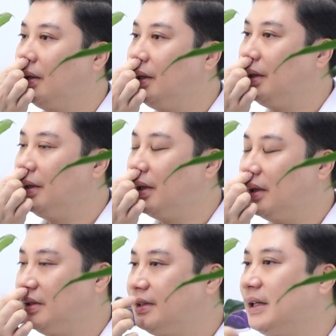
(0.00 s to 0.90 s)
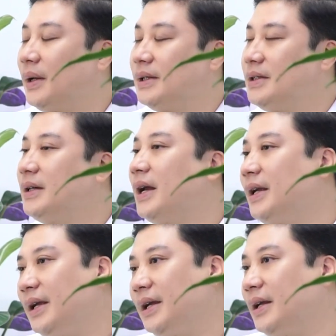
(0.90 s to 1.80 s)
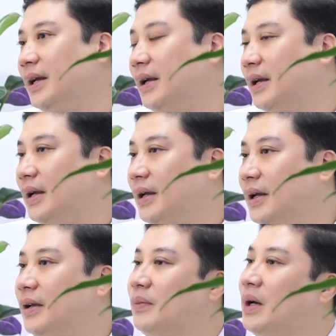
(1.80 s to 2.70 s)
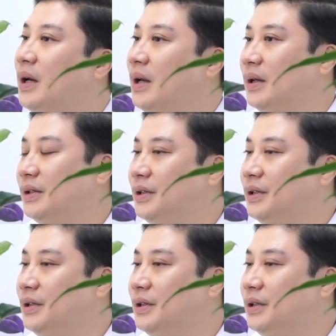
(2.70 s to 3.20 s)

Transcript: Thì ở những giai đoạn trước đây khi mà